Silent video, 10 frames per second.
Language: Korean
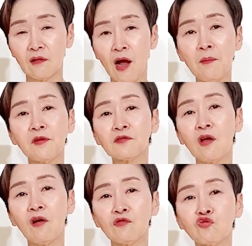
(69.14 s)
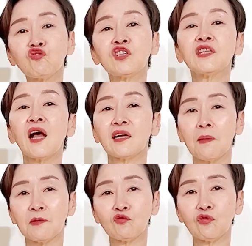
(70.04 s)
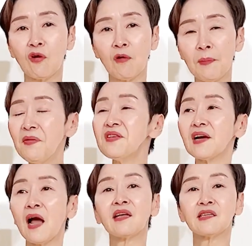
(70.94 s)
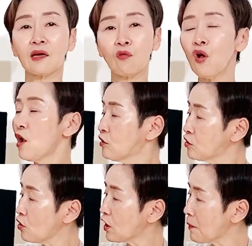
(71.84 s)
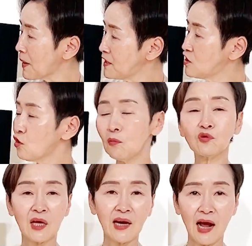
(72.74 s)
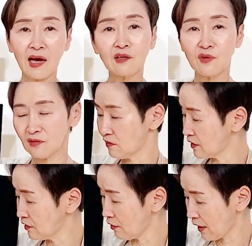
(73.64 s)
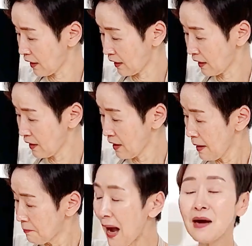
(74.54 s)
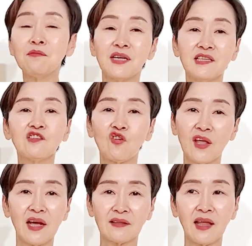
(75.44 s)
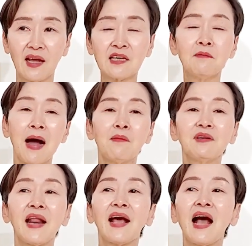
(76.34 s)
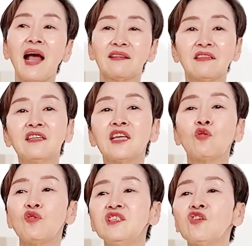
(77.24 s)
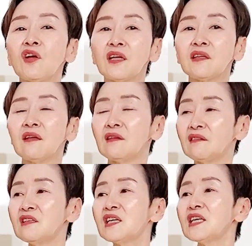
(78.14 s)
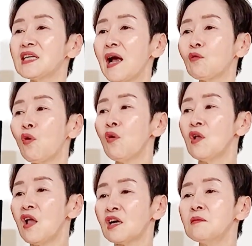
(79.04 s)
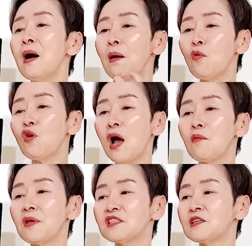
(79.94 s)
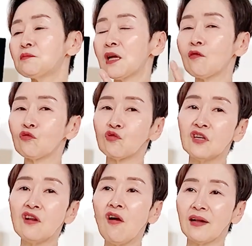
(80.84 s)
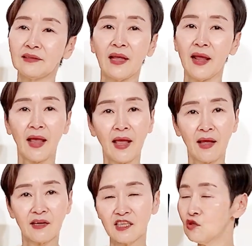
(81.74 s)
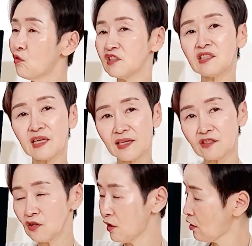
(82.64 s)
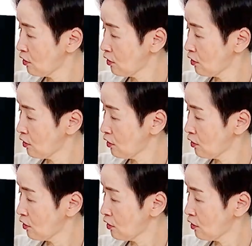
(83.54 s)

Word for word: 하면서 수치당할까 봐 두려워. 뺏는 가해자라고. 그럴까 봐 인정 못한 아가를 위해서 그린 거야. 마음을 인정해야 돼. 그 마음을 내가 느끼고 인정해야 되는데 느끼지 않고 그 마음 올라오면 집착으로 끌려갈 때 이루어지지 않죠?